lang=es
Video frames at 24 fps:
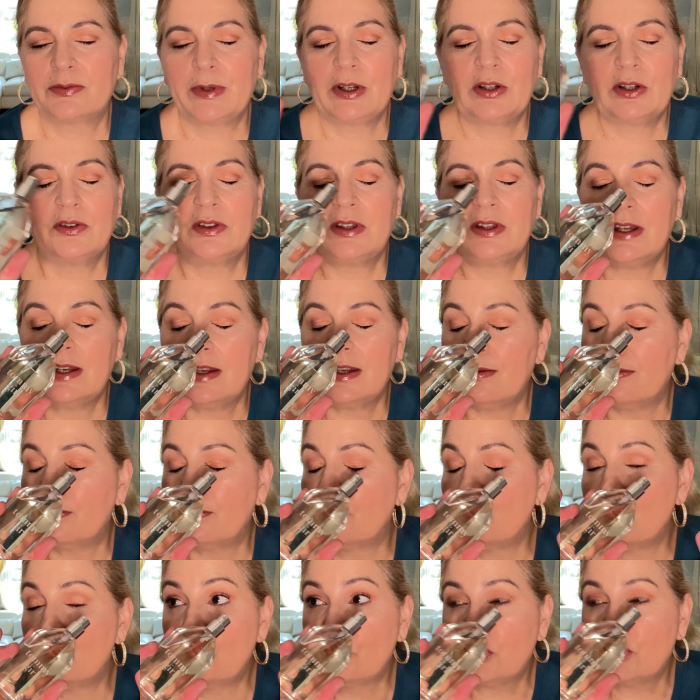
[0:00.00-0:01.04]
pero tiene
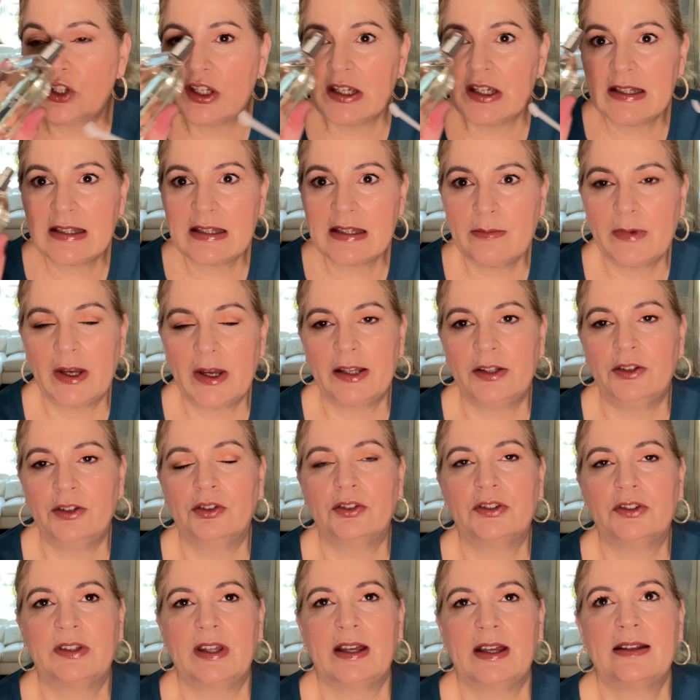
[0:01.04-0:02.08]
muchísimas
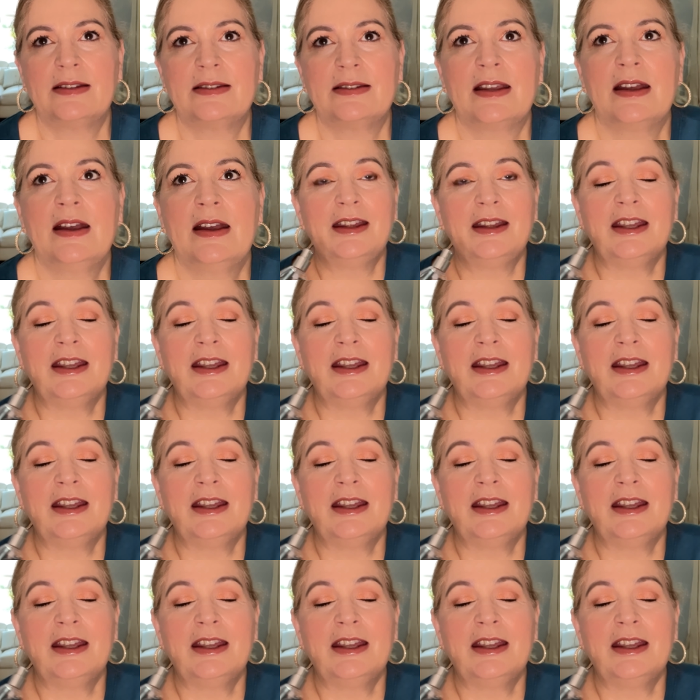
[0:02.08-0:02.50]
notas.